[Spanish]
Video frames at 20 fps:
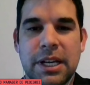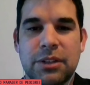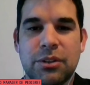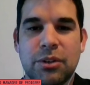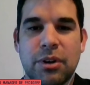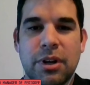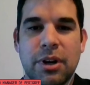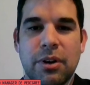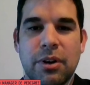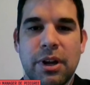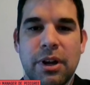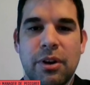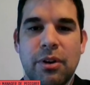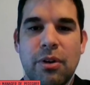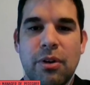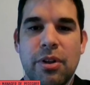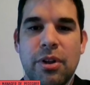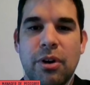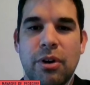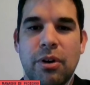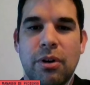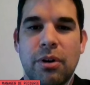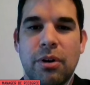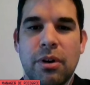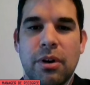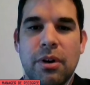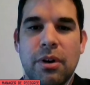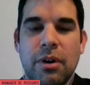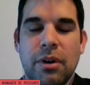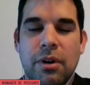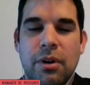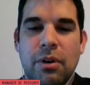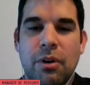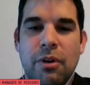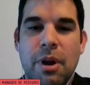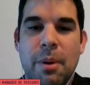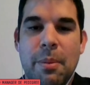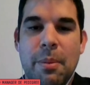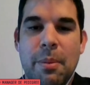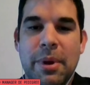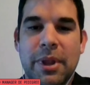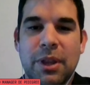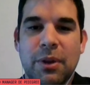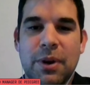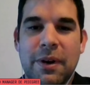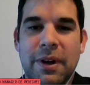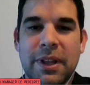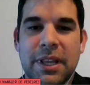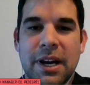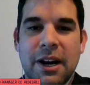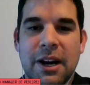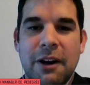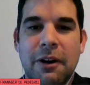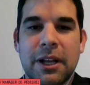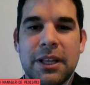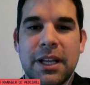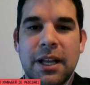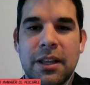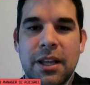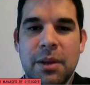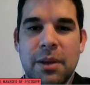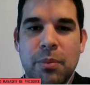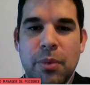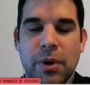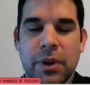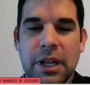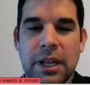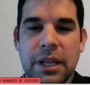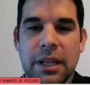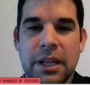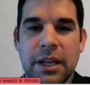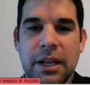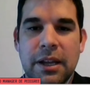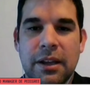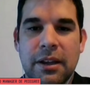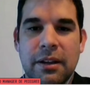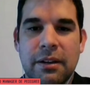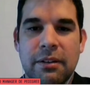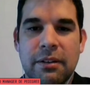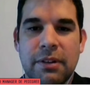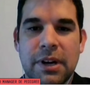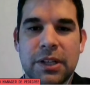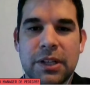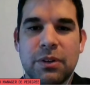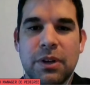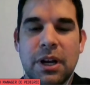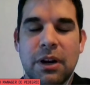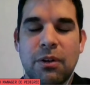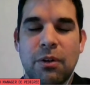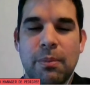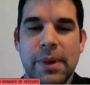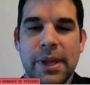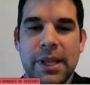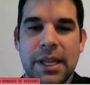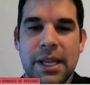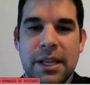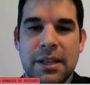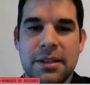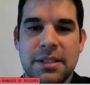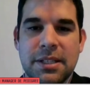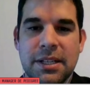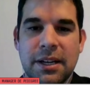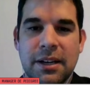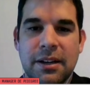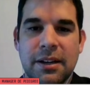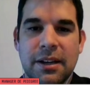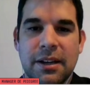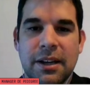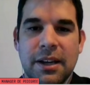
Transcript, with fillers: eso creo que nos dio obviamente una ventaja bastante importante versus la competencia,